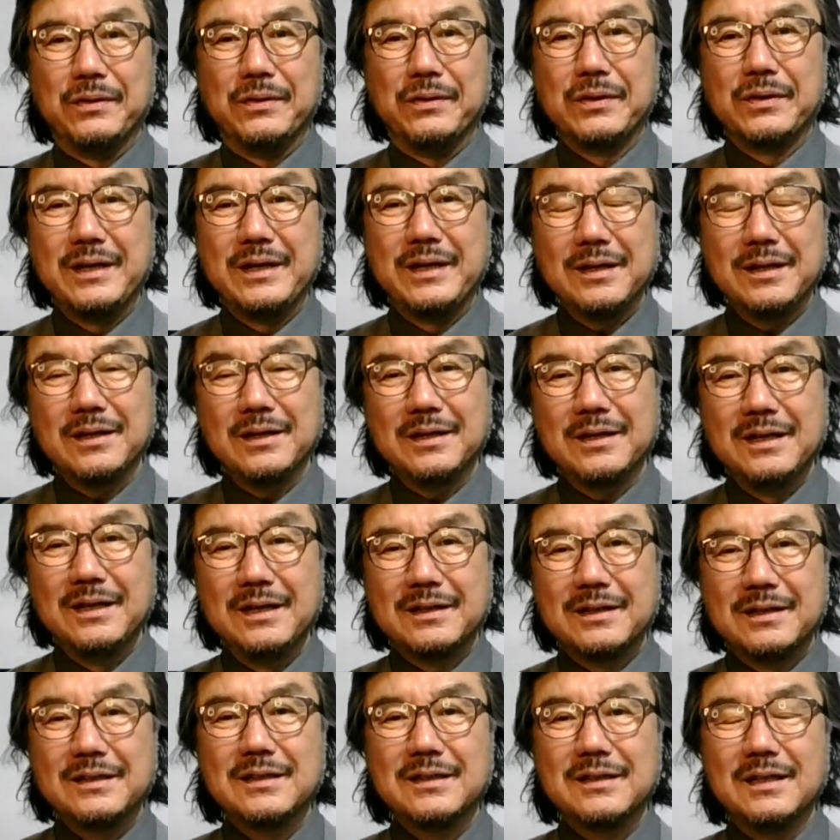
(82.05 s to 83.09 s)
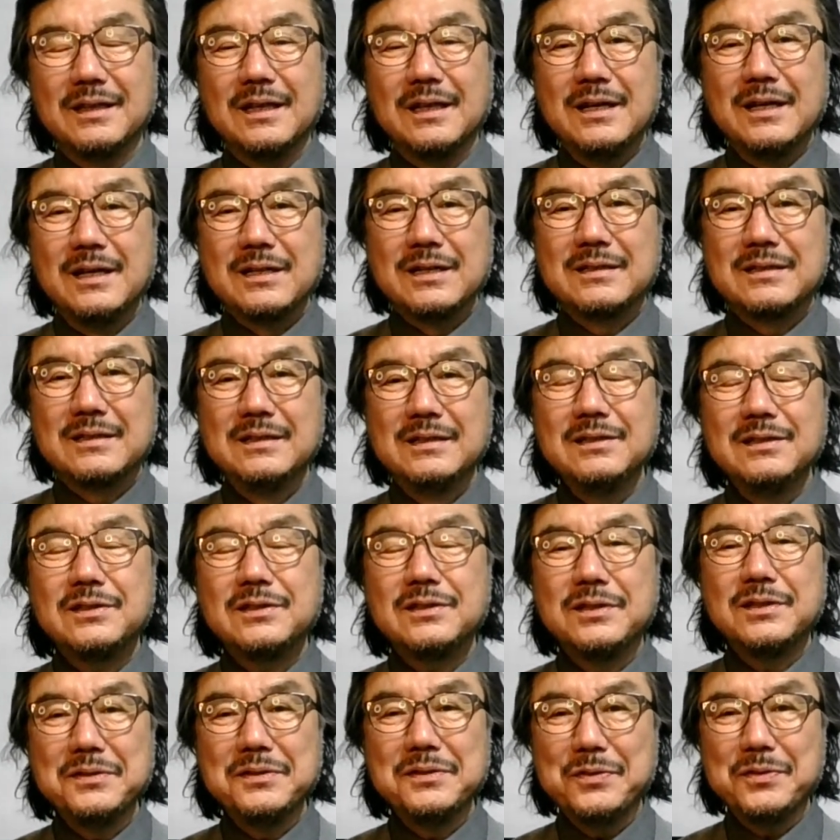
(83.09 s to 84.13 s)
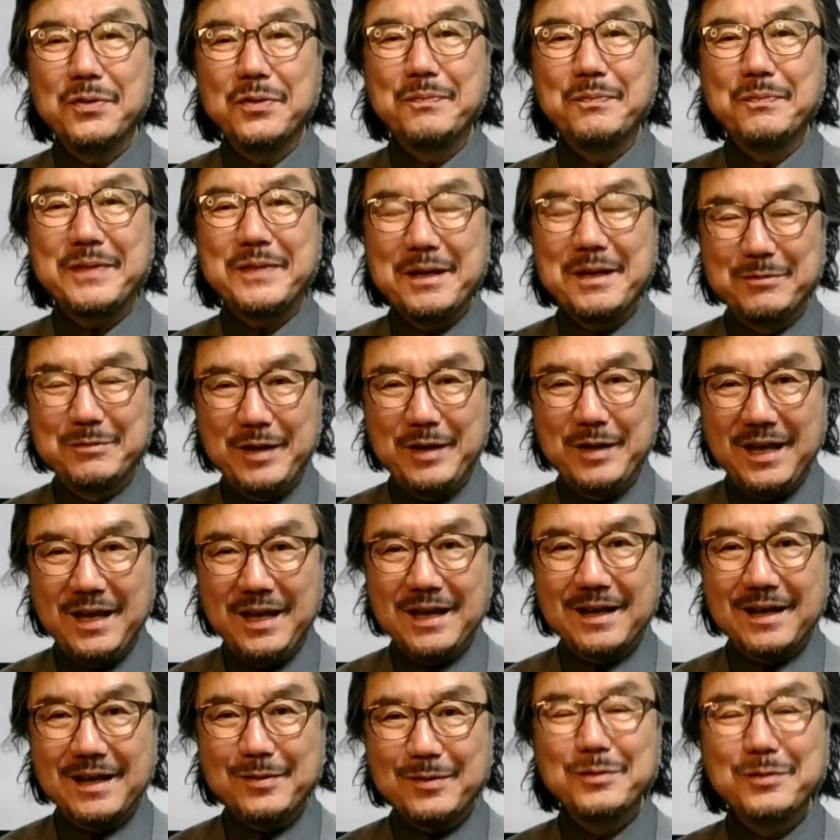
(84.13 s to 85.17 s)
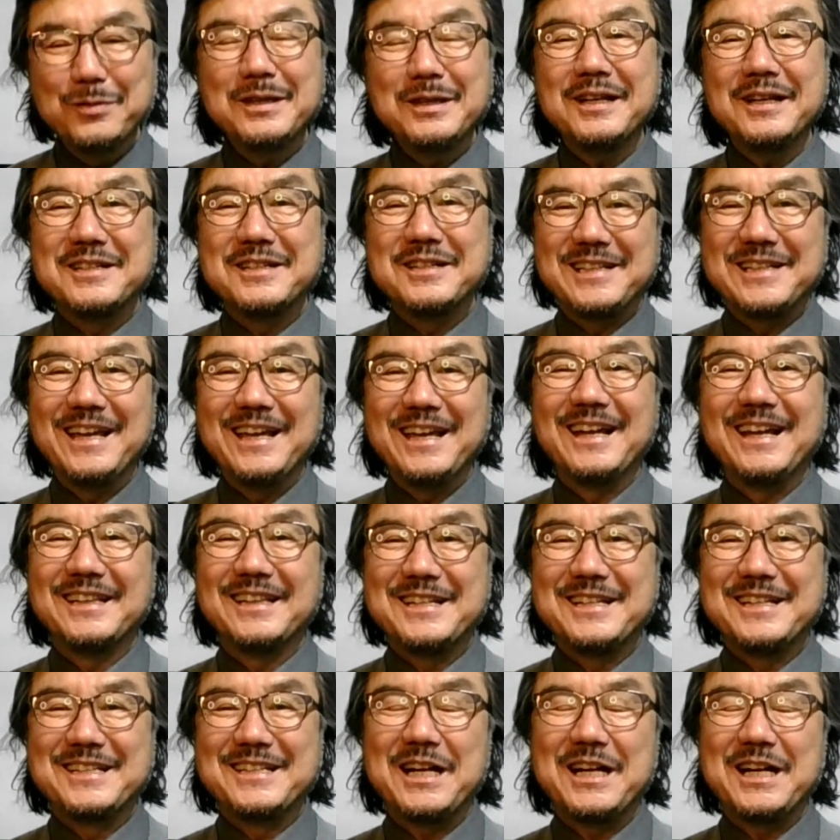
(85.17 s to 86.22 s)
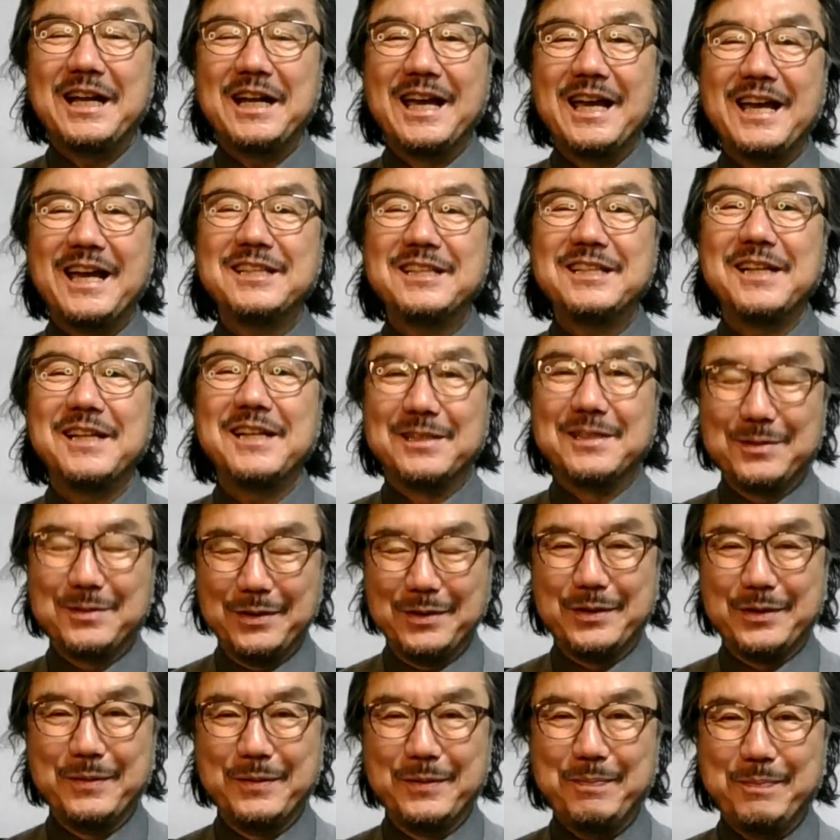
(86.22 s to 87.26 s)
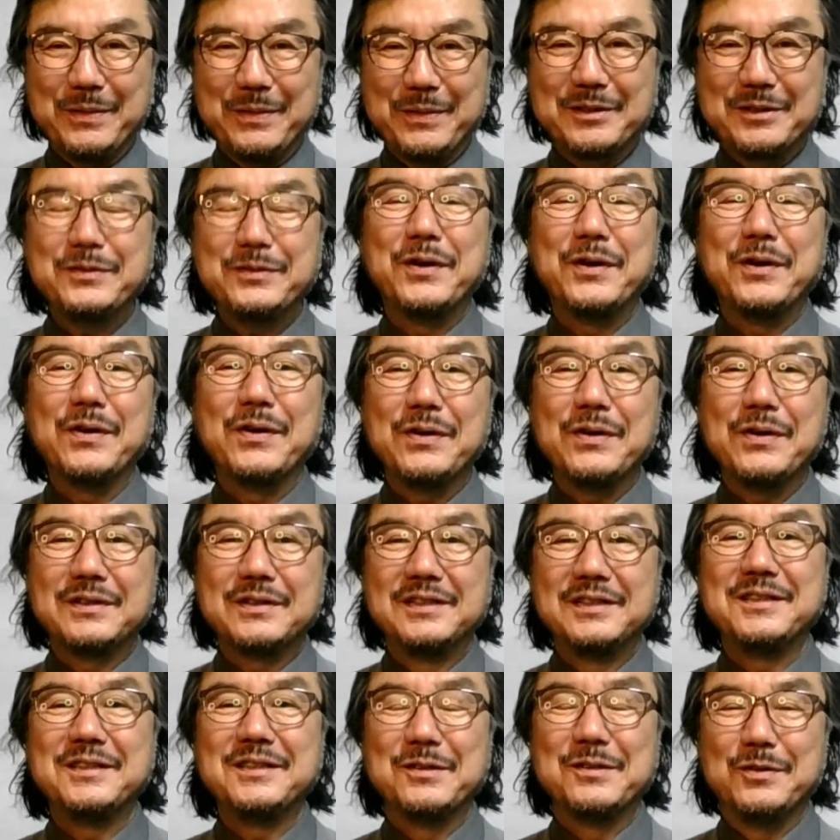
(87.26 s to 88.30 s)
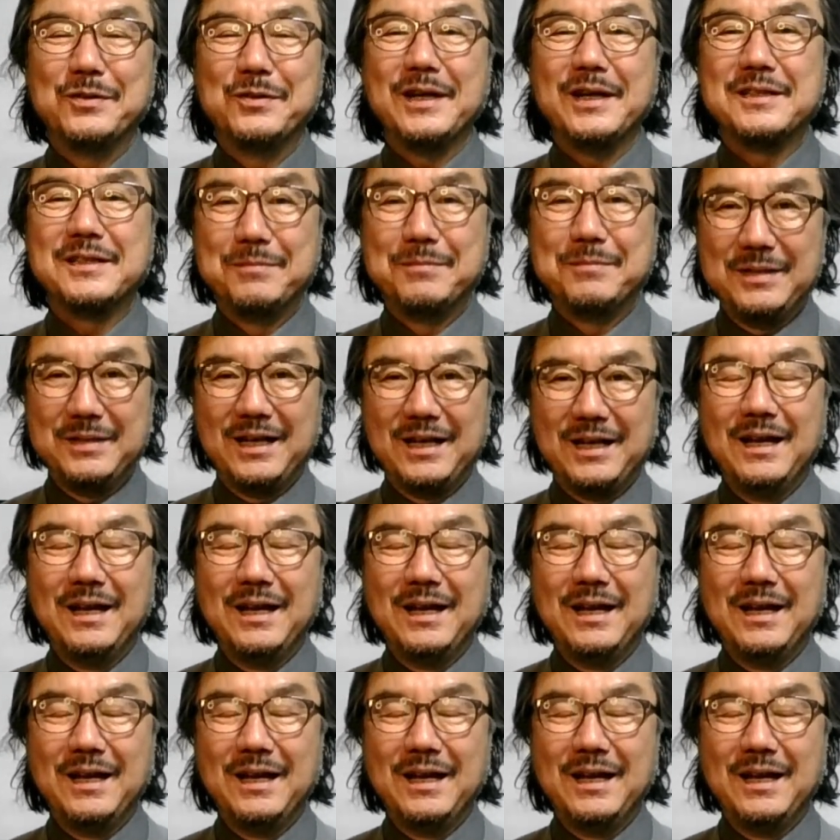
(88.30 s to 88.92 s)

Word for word: 네? 그러니까 그 즐거움 때문에 콘티를 짜야 한다는 생각 아예 하지 않죠. 저도 그런 경우가 있습니다.